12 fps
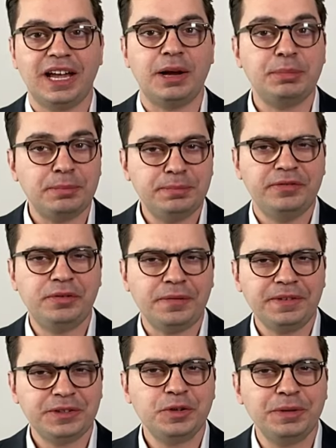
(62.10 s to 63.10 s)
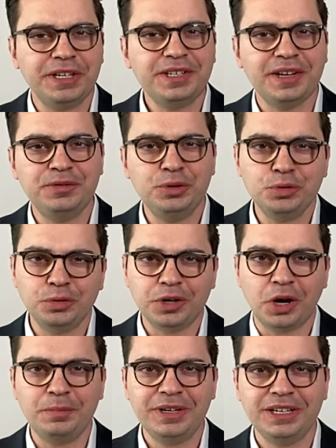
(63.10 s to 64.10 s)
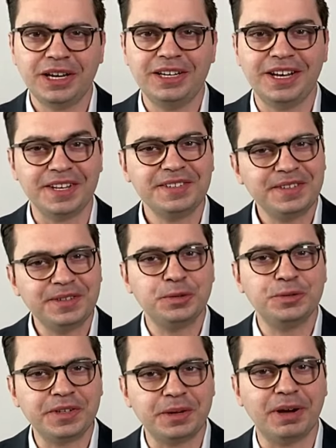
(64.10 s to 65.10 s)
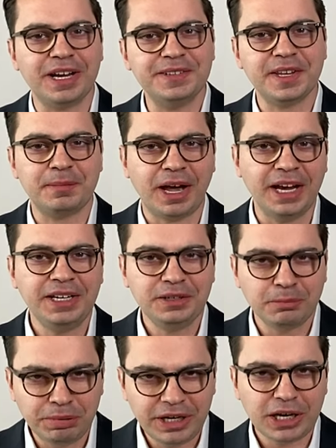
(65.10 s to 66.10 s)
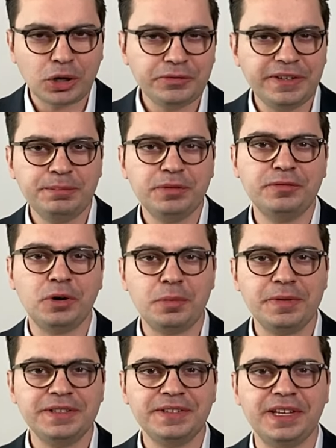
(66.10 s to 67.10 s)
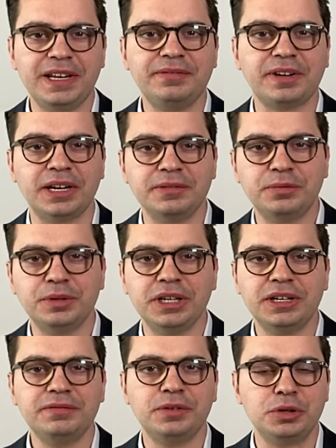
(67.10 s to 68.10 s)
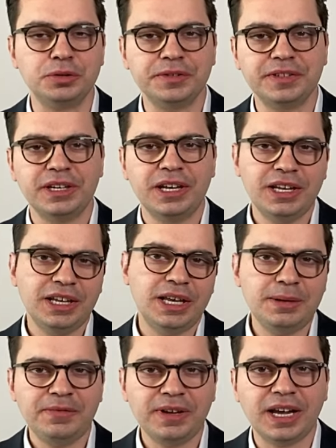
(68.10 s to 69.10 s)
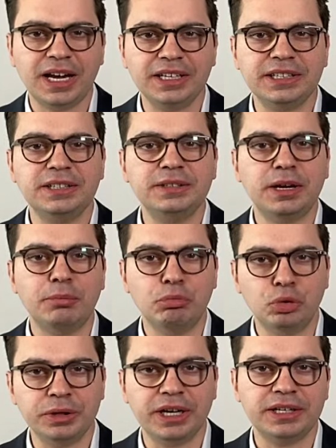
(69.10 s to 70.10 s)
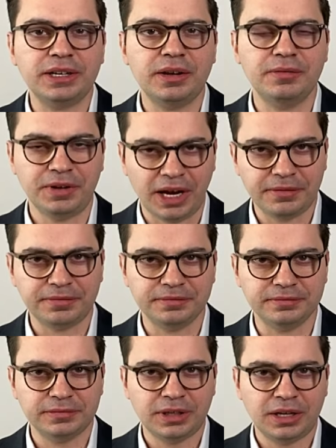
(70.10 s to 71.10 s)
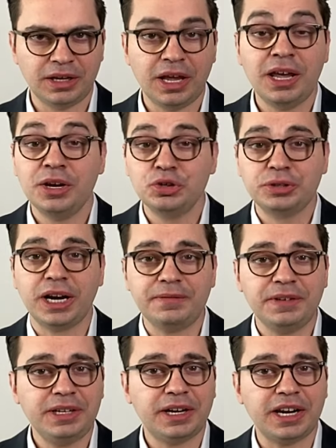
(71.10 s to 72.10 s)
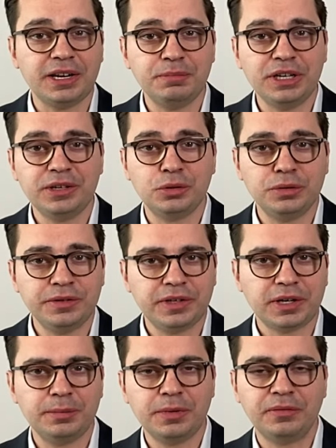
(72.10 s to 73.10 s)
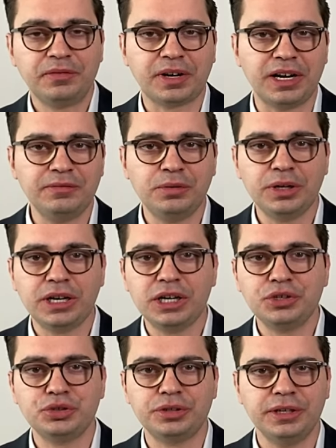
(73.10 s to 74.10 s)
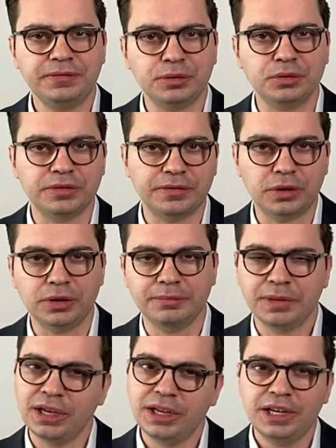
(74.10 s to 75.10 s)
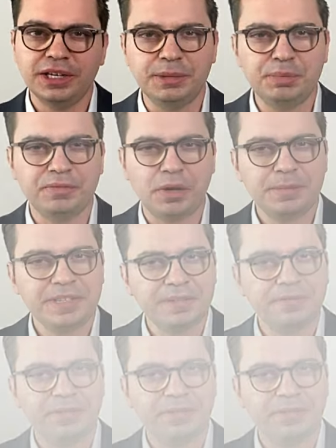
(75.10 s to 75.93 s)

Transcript: Aber bevor wir zum Interview kommen, lassen Sie uns gemeinsam einen Blick auf die Performance der Frankfurter Fonds im vergangenen Monat werfen. Starten wir direkt mit unserem Frankfurter Stiftungsfonds. Die Performance im